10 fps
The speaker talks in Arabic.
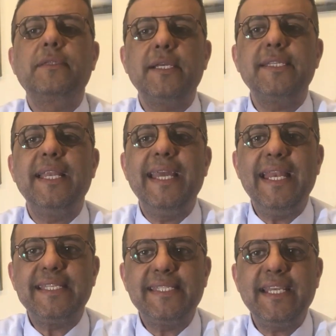تصل
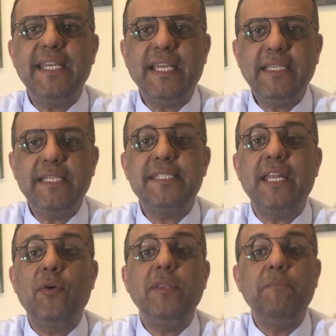الى السجن عده
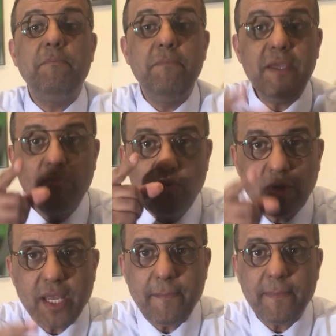سنوات
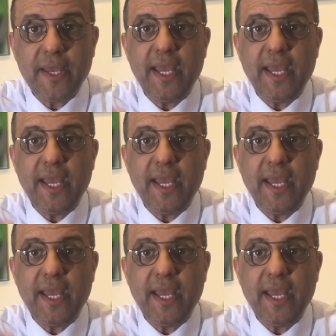بموجب